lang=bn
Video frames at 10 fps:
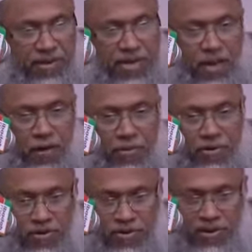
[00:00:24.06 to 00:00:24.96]
নিরানব্বই
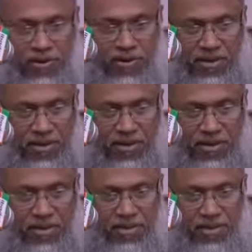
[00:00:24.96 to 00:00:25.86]
জনকে
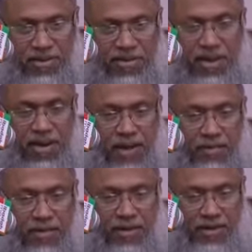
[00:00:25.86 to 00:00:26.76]
তার নাম
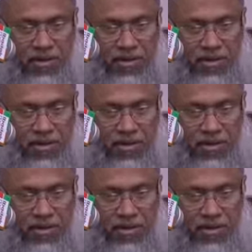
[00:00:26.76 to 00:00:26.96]
কি